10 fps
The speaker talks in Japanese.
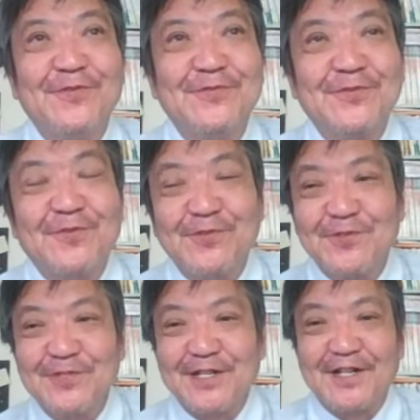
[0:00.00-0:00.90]
ちょっと落
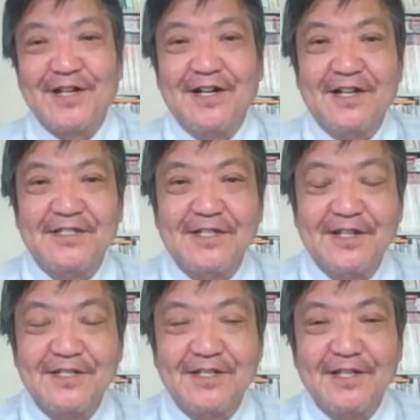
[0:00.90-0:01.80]
ち着いたら、
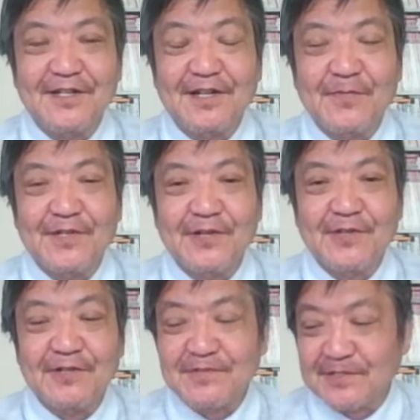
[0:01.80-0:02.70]
新しいカメラを
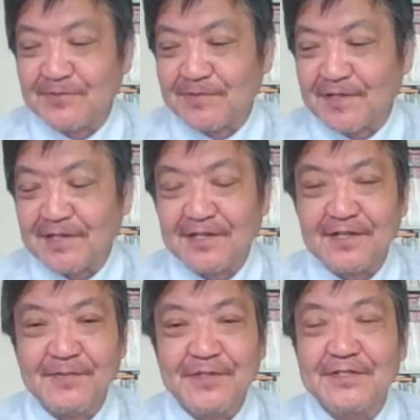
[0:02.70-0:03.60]
買うかどうか考
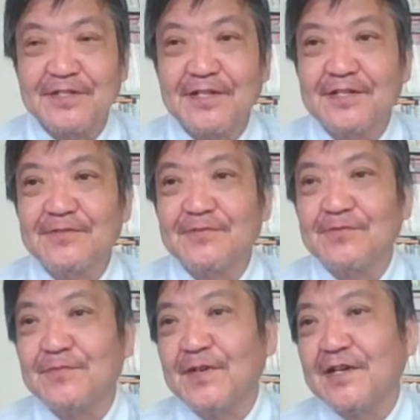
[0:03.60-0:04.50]
えますね。ちょっ
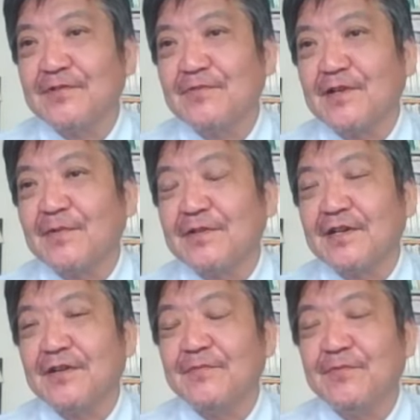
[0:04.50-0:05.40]
と前のカメラ、
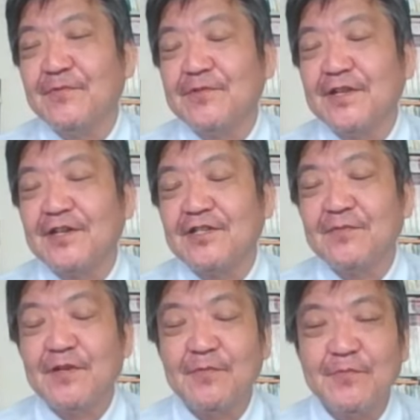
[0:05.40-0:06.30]
もうね、
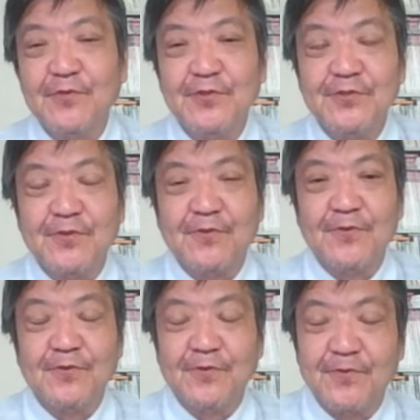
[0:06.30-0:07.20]
1万本以上
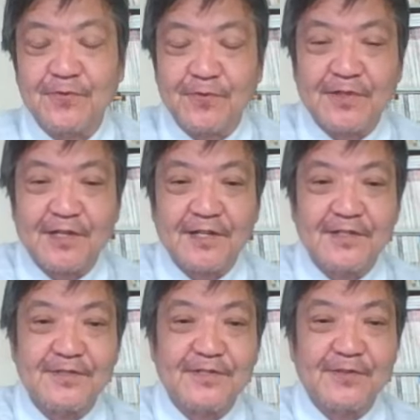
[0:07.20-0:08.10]
撮ったん
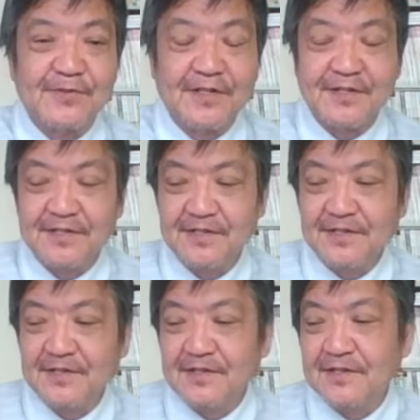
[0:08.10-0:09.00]
ですけど
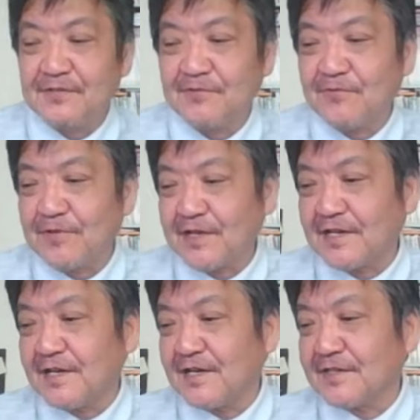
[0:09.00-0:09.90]
ね、どうや
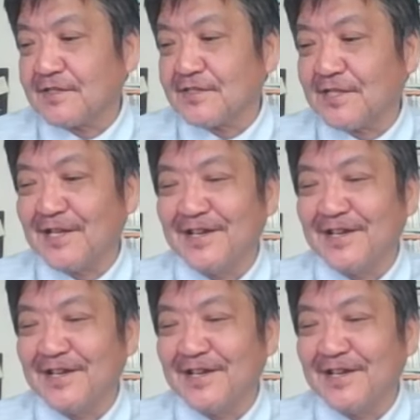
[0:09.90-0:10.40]
らですね、